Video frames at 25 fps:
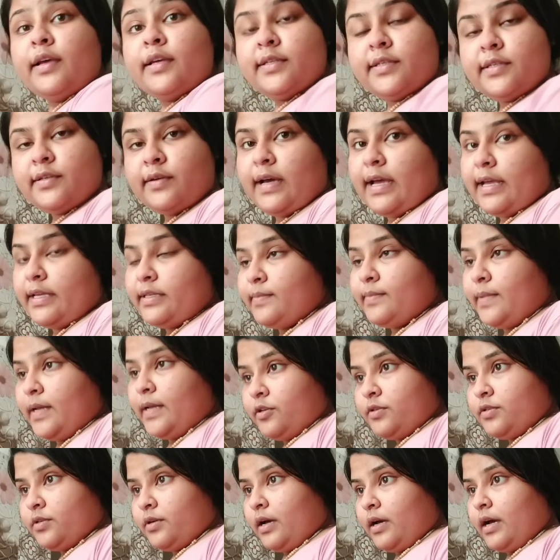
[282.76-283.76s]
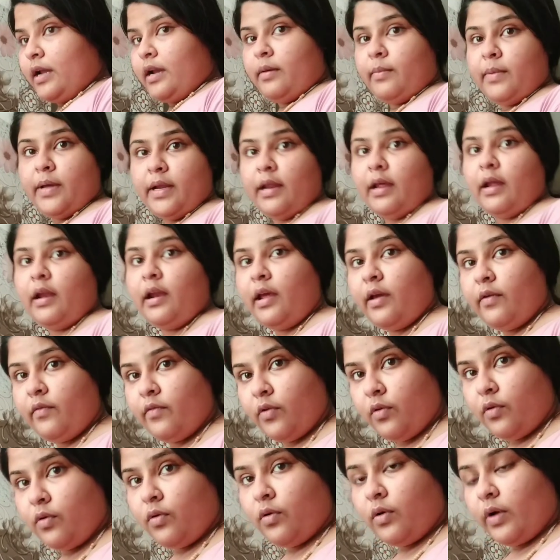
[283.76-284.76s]
सो गाइज मेरा जो खाना बनाना है
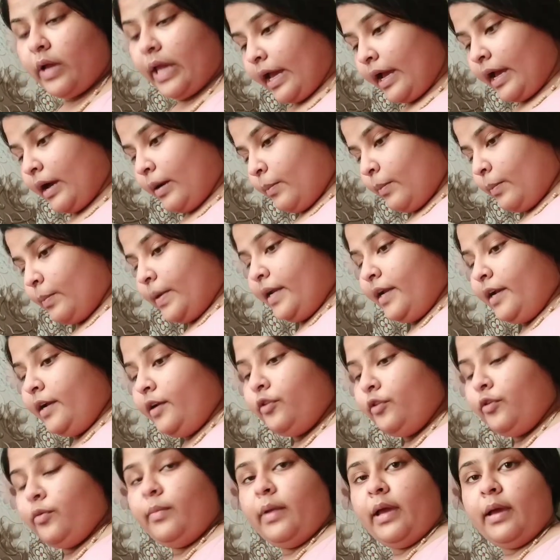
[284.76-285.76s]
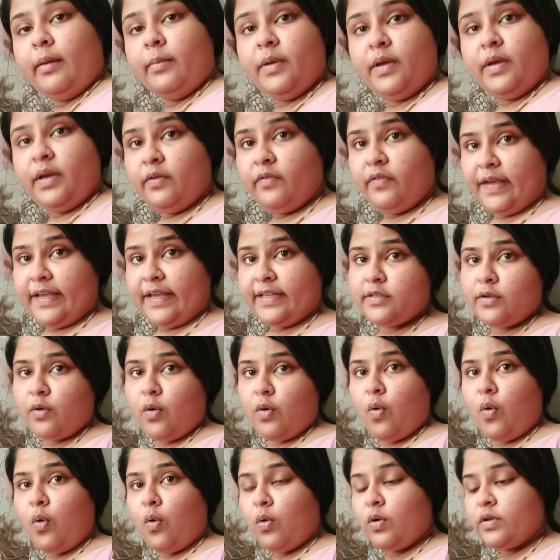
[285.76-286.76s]
वो हो गया कंप्लीट तो मैं अभी फेस
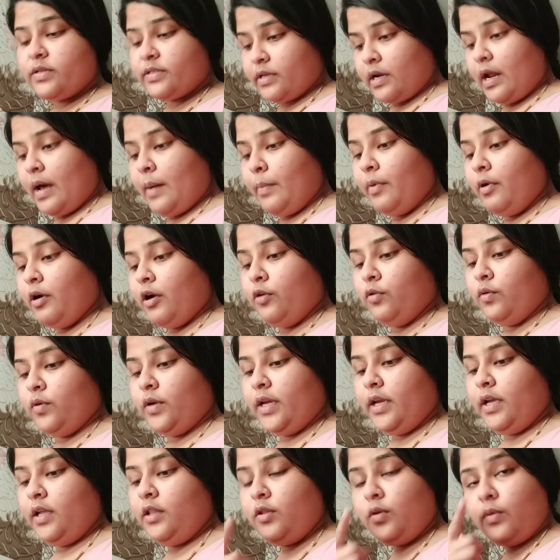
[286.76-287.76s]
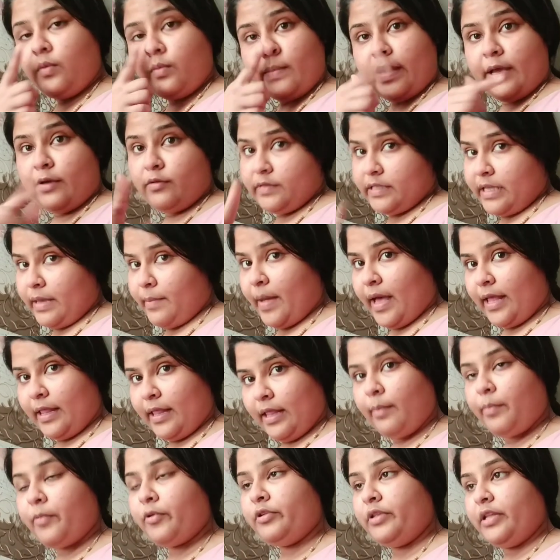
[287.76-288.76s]
को स्क्रब करूंगी तो मैं उसके बाद
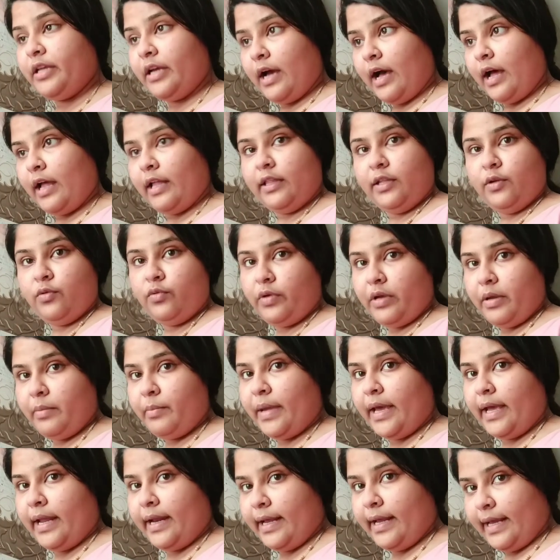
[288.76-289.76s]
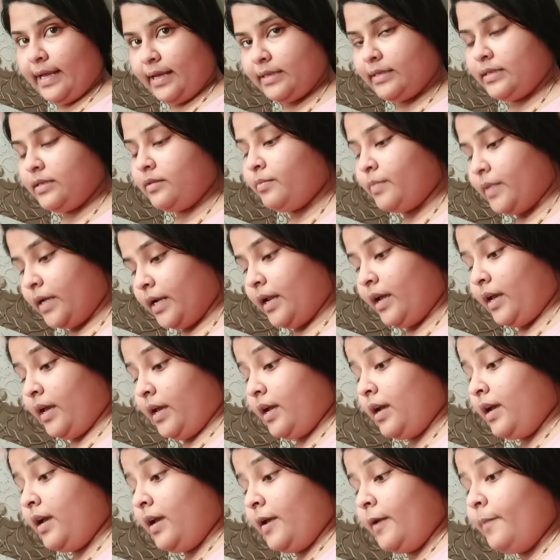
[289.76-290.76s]
आपको दिखाती हूँ कि मैंने कैसे
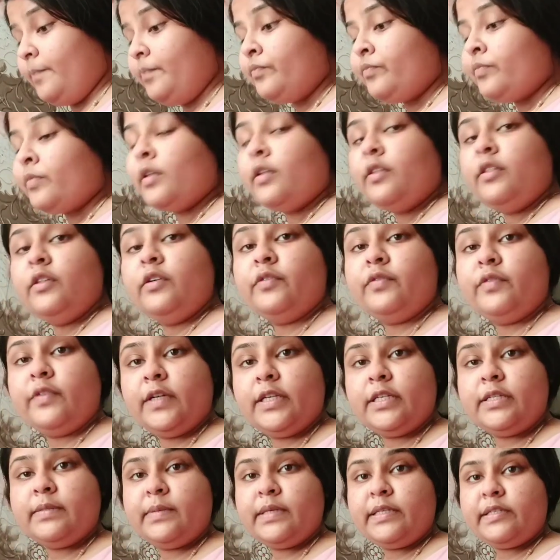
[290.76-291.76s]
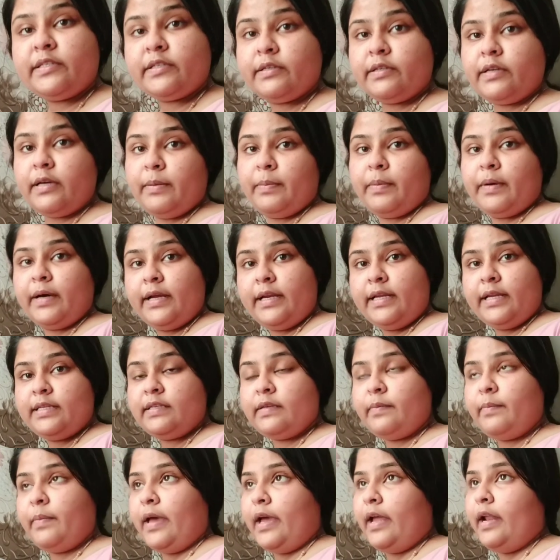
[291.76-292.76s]
बनाया है तो फर्स्ट में स्क्रब करने
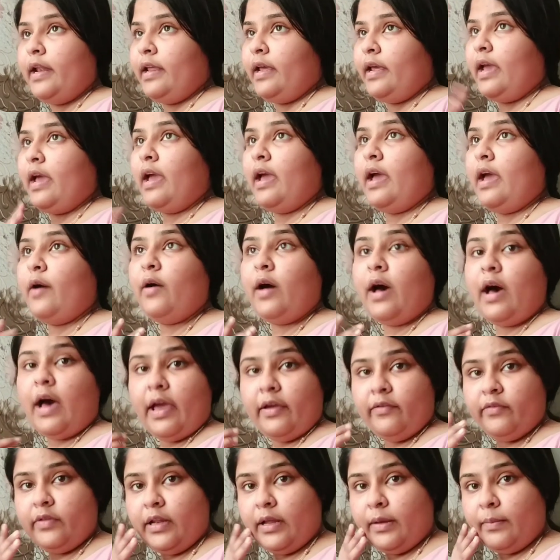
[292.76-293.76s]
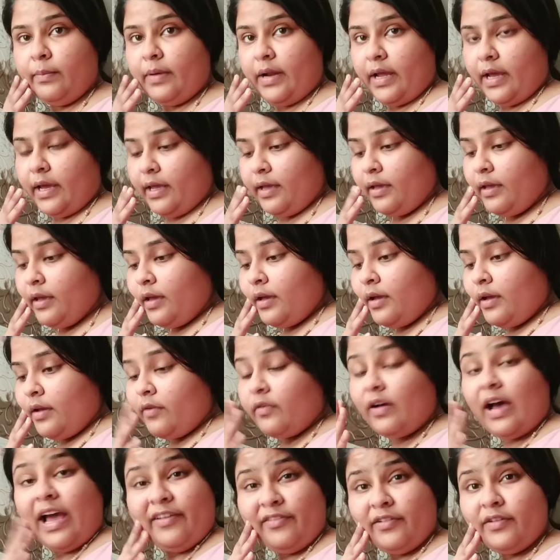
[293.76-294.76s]
से पहले आई विल अप्लाई
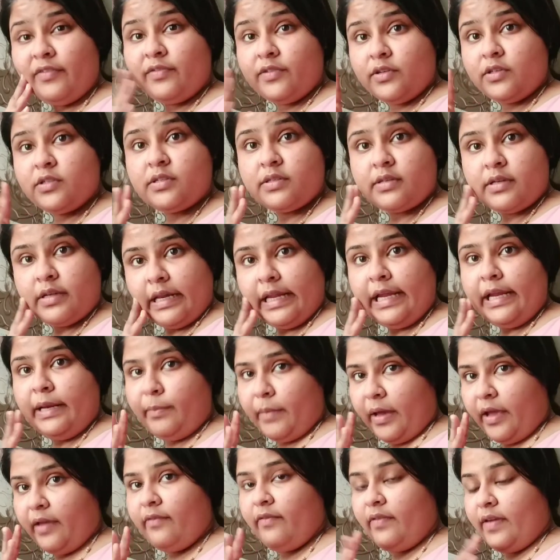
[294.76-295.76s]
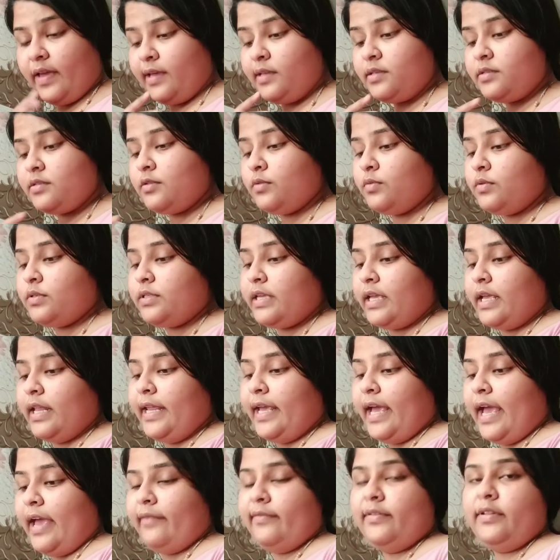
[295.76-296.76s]
आई विल फर्स्ट क्लीन माई फेस तो उसके
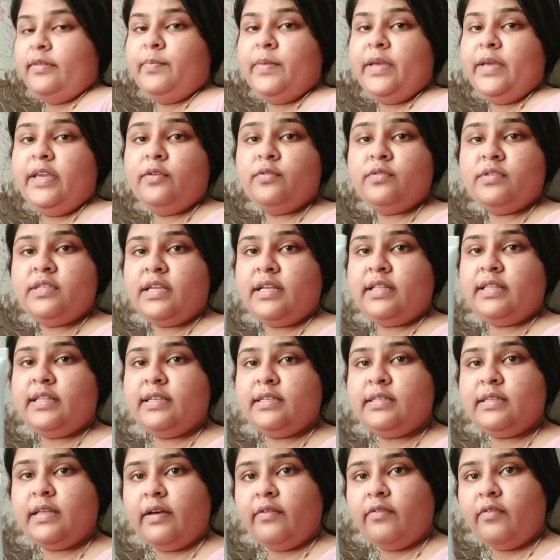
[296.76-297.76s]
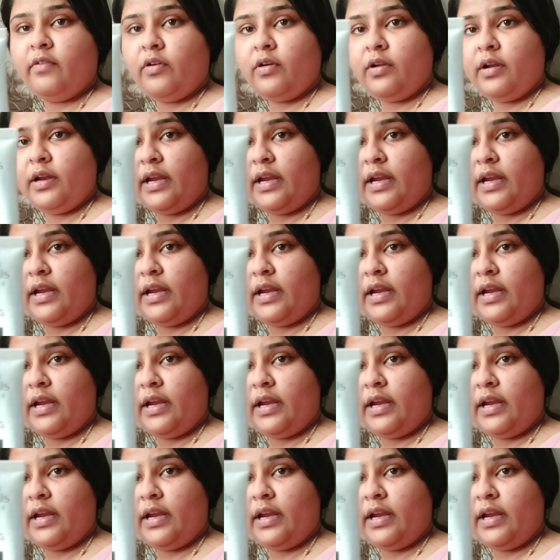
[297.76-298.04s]
लिए आई विल बी यूजिंग दिस अवॉन